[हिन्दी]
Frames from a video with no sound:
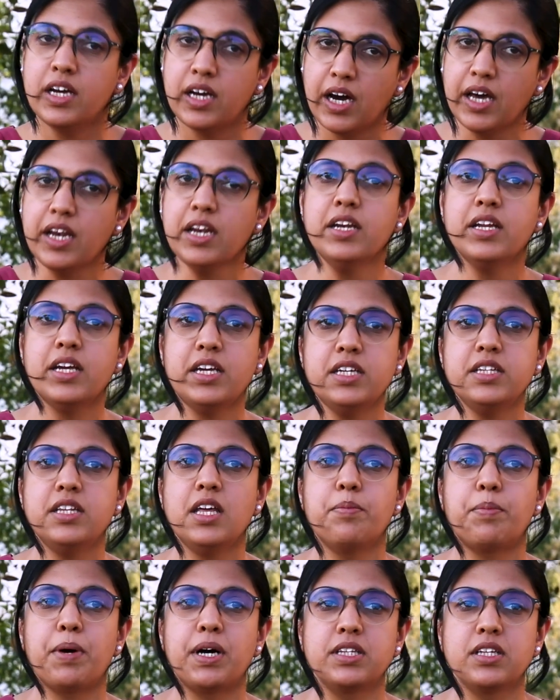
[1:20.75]
कर नहीं
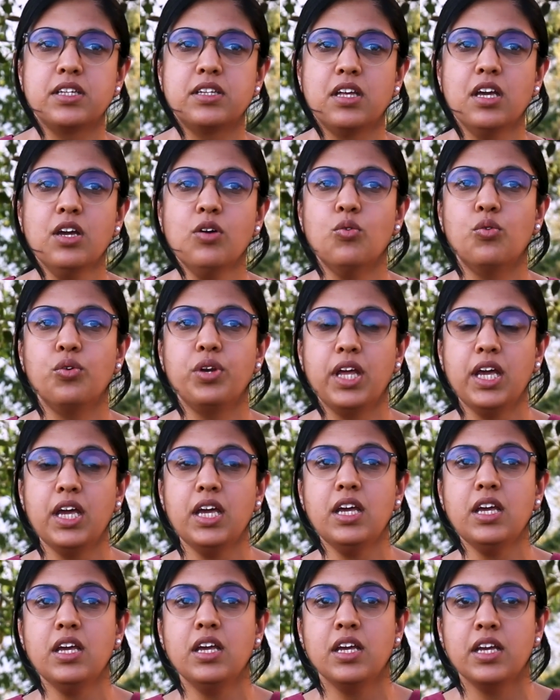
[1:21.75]
दे पाते थे
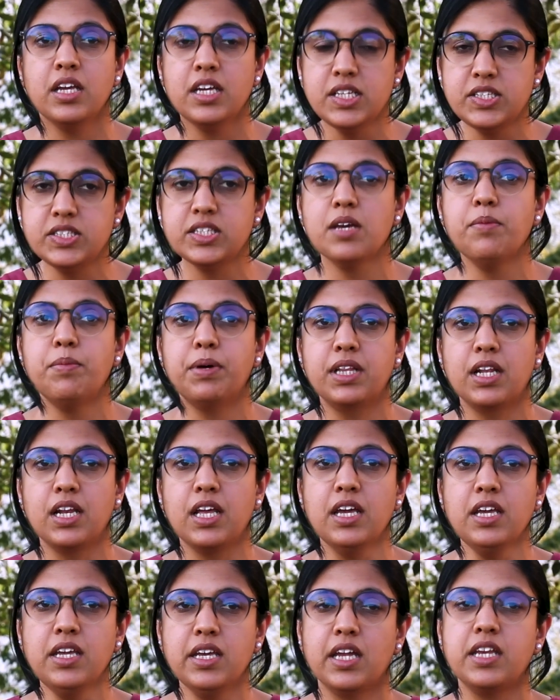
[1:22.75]
उन्हें इसके
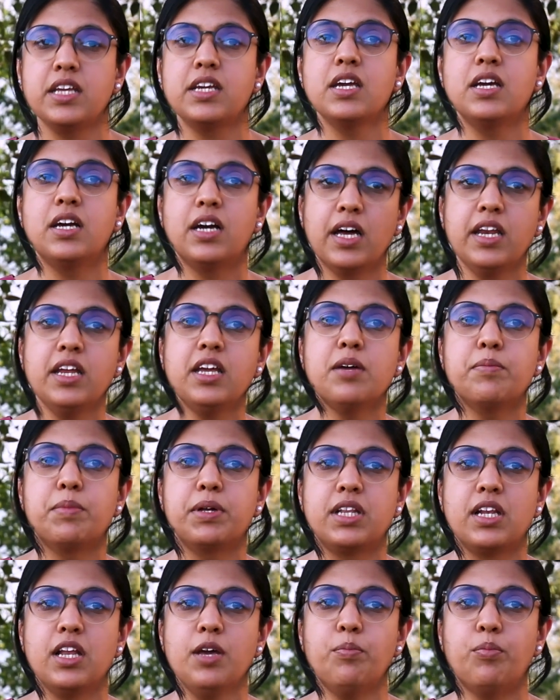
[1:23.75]
बदले यानी कि कर के
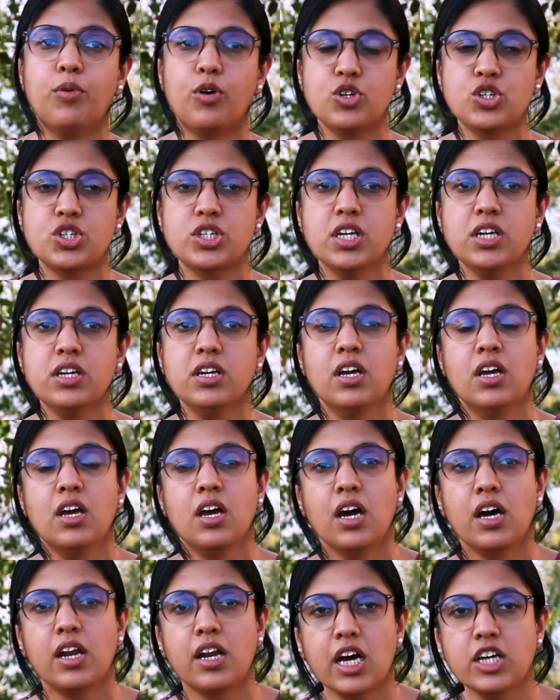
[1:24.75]
बदले पौष्टिक
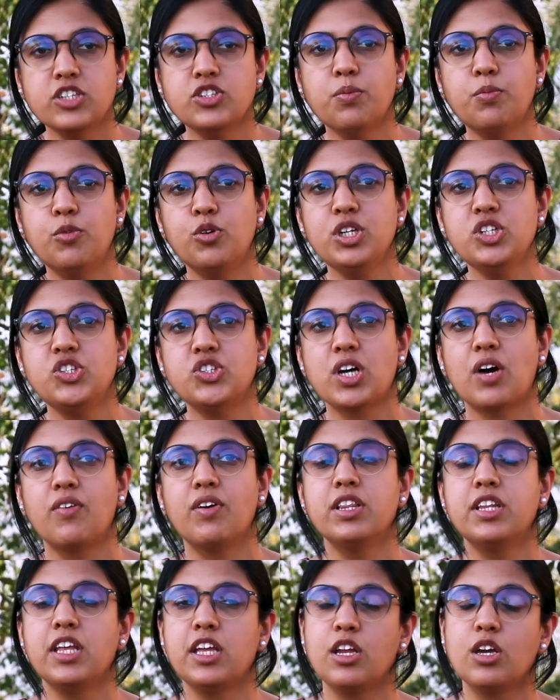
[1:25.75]
राजामोड़ी
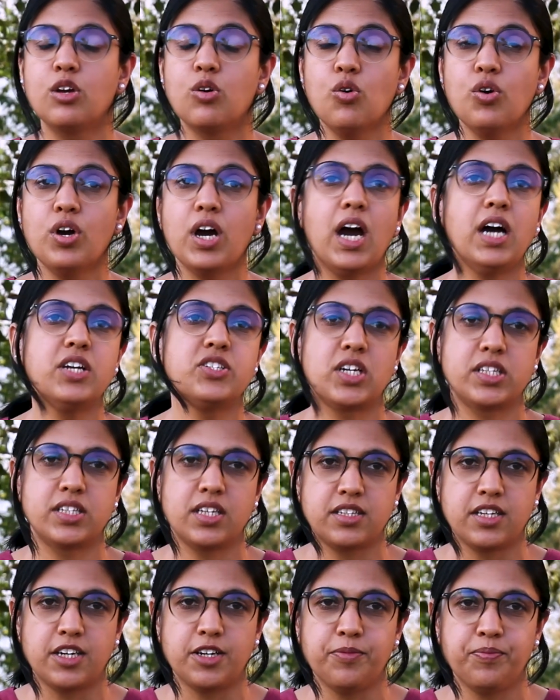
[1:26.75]
चावल देने को कहा
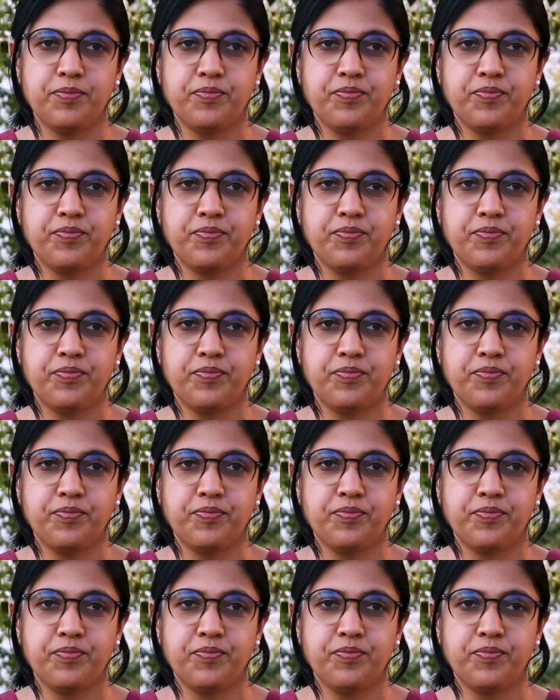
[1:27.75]
जाता था